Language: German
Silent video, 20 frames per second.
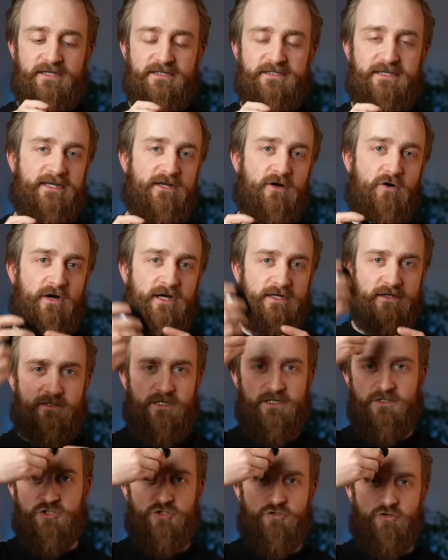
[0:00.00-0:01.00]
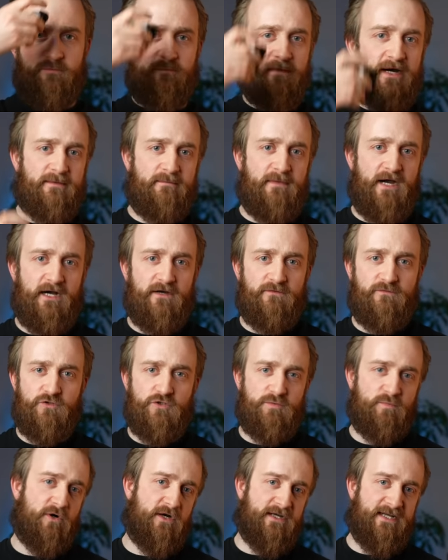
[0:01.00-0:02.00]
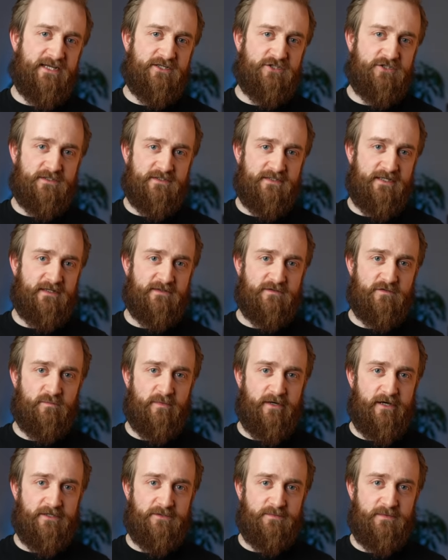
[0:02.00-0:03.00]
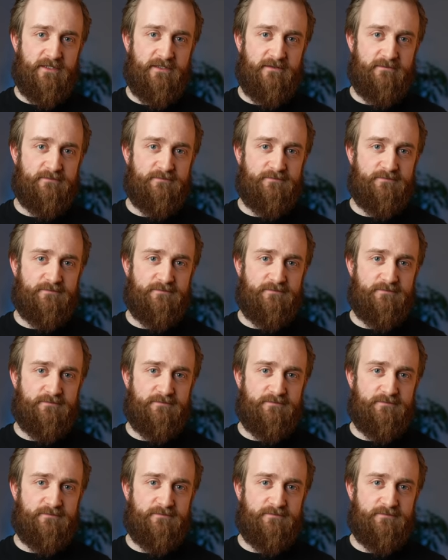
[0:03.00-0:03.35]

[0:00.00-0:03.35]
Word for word: ich den auch an, an Stürmband machen für Sport-Action-Szenen zum Beispiel